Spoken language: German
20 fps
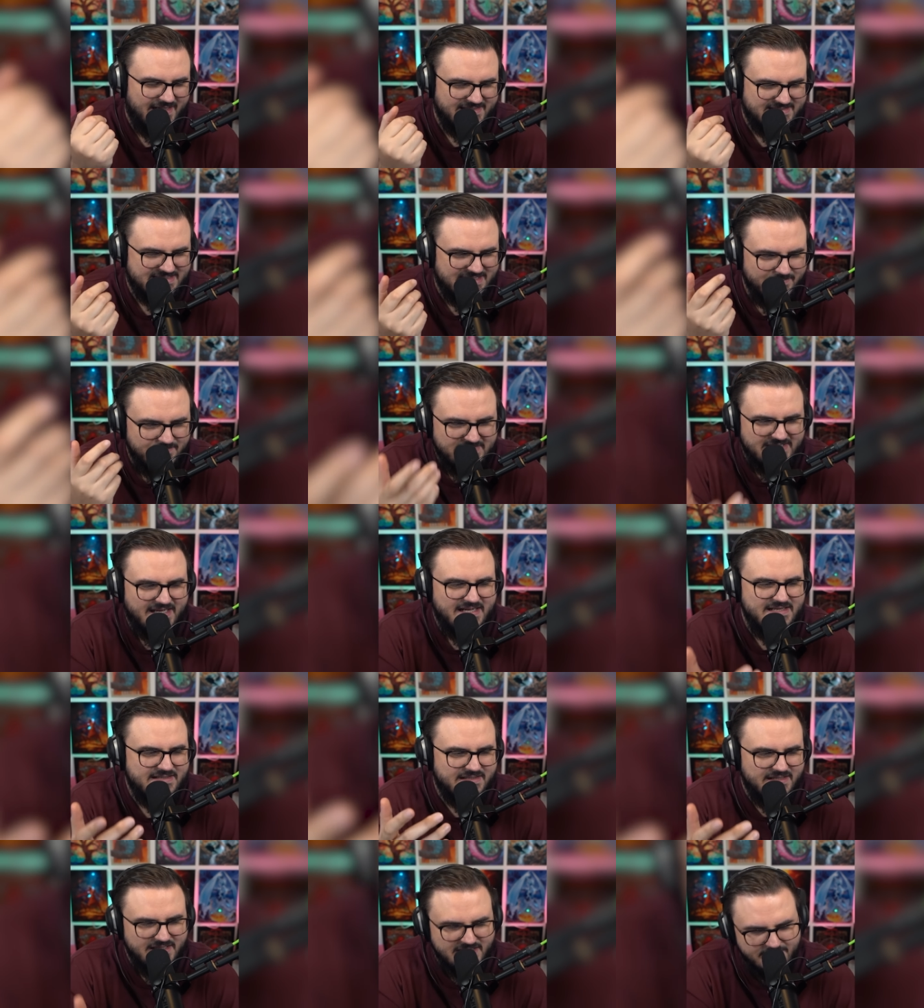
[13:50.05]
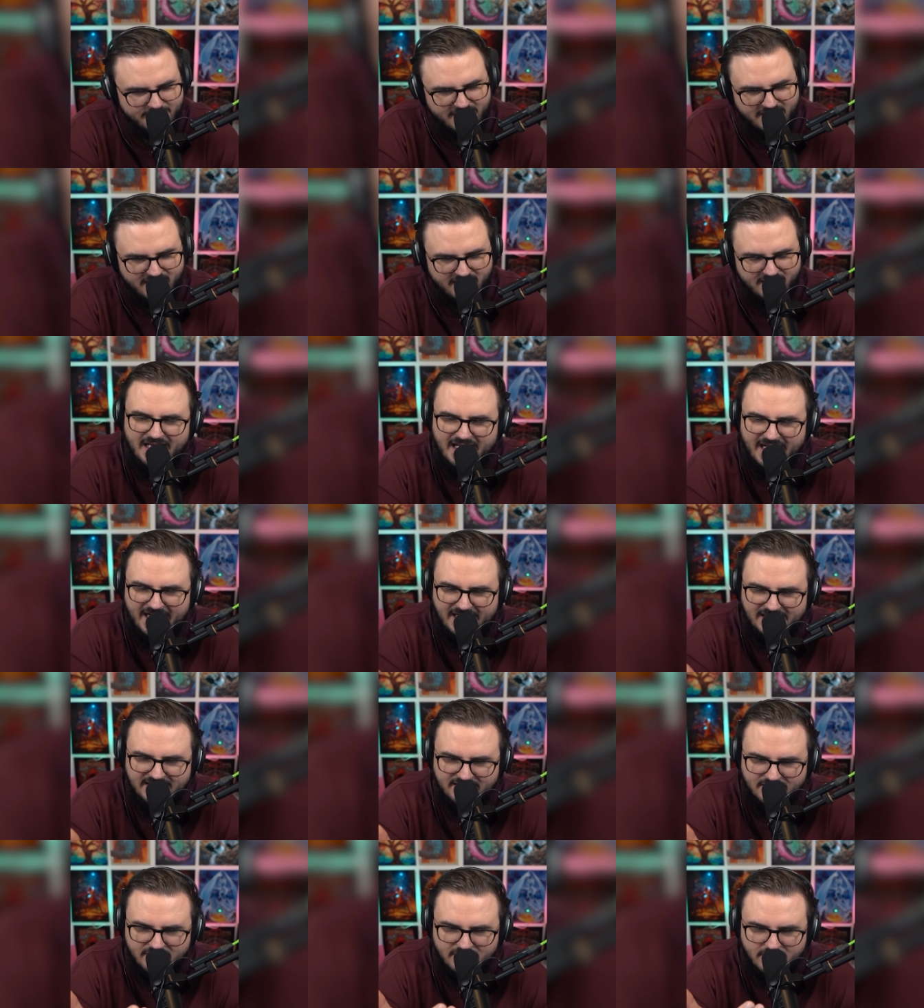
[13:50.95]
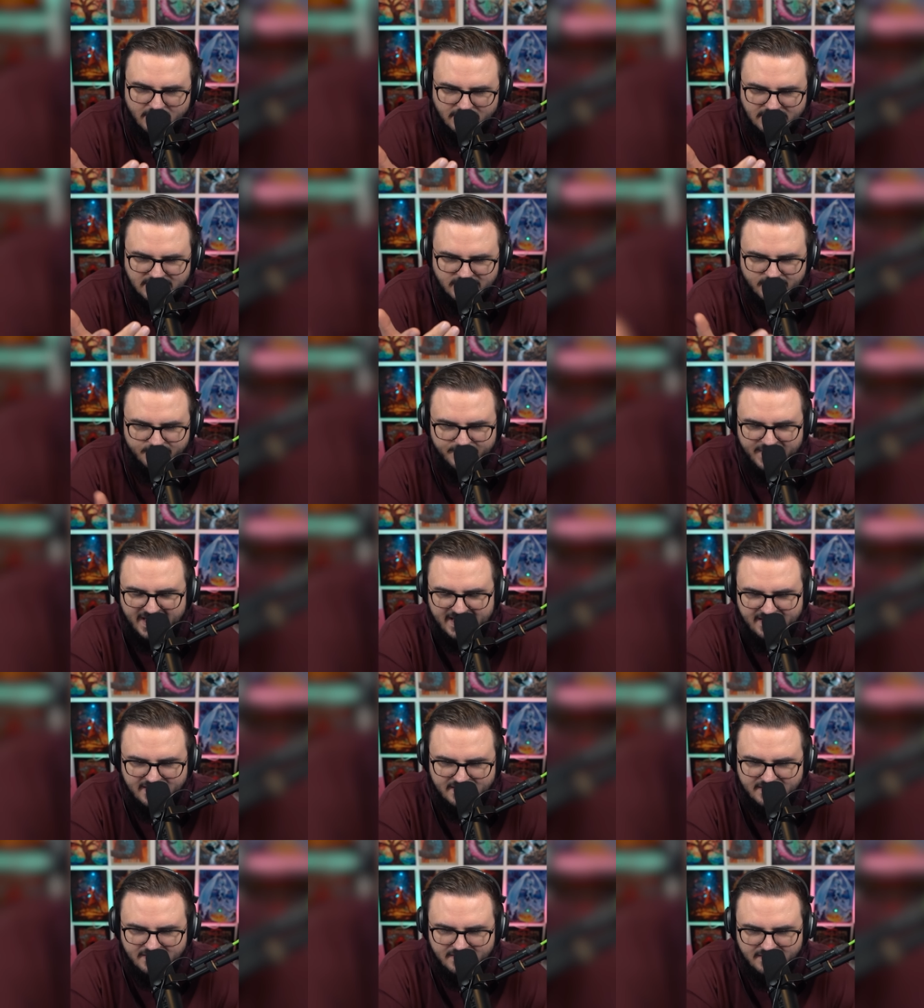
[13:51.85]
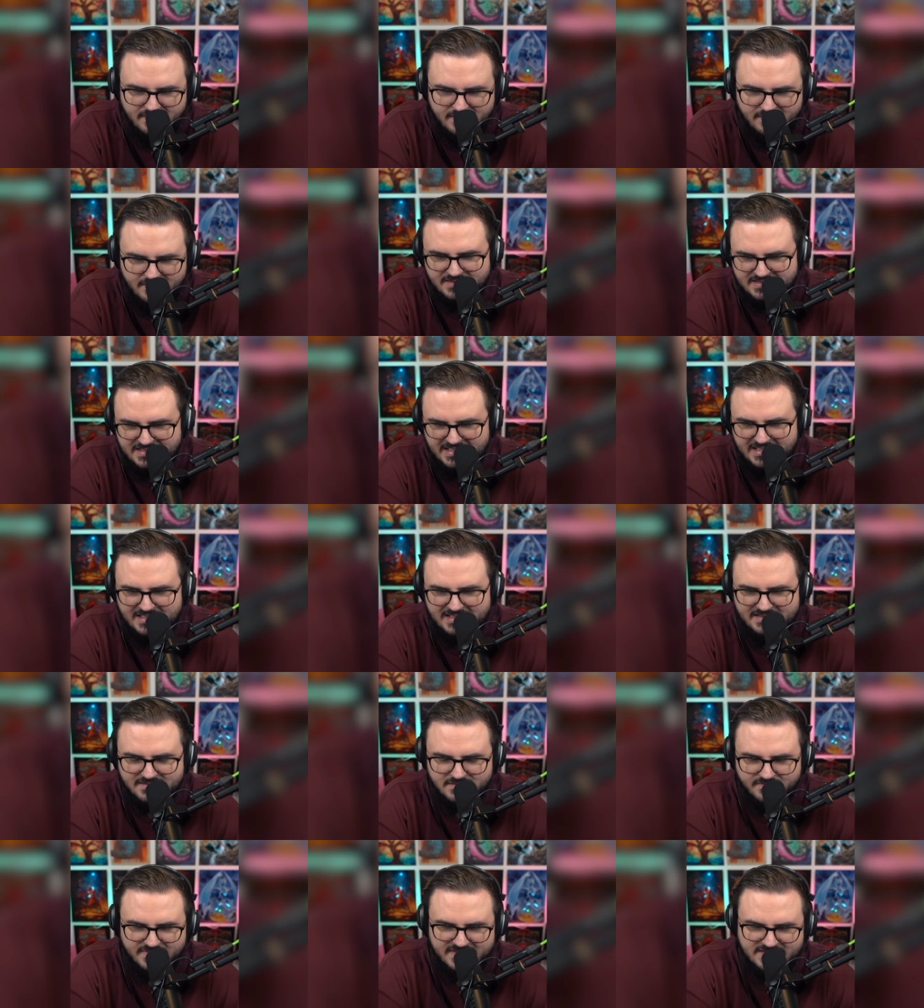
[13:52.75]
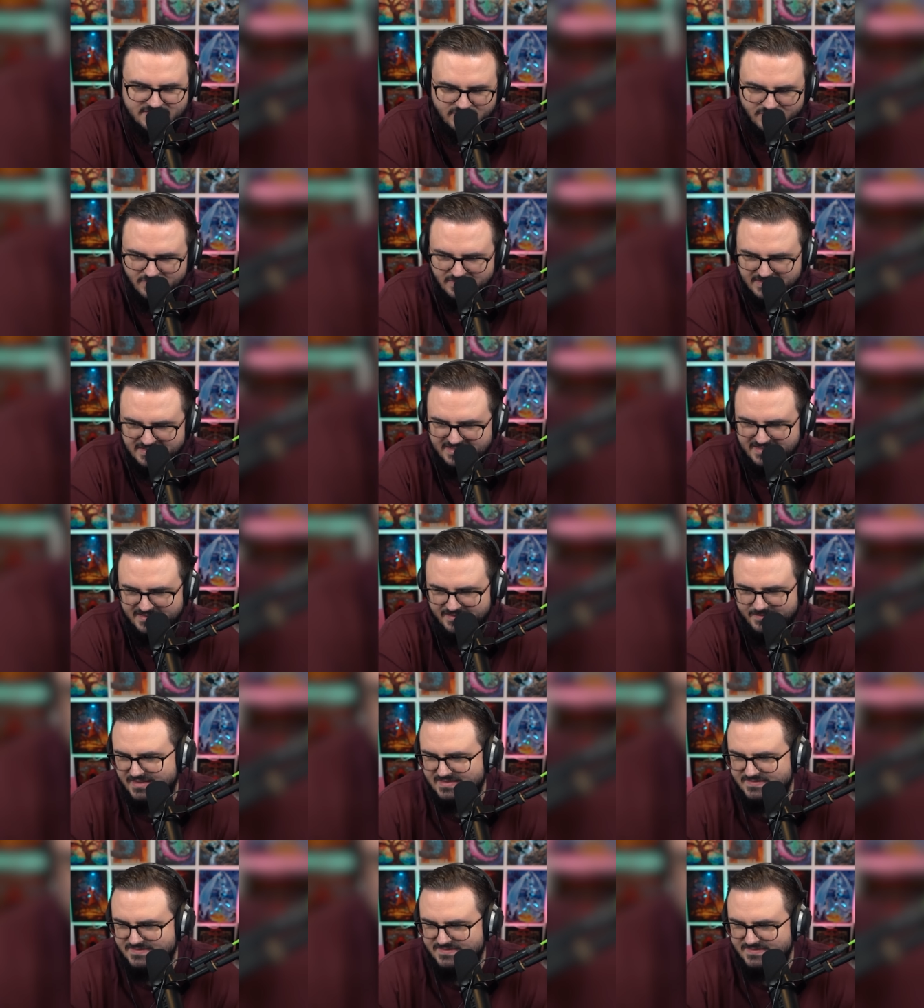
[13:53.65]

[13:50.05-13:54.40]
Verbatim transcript: Es gibt halt immer einen Konsumenten, der sowas holen kann.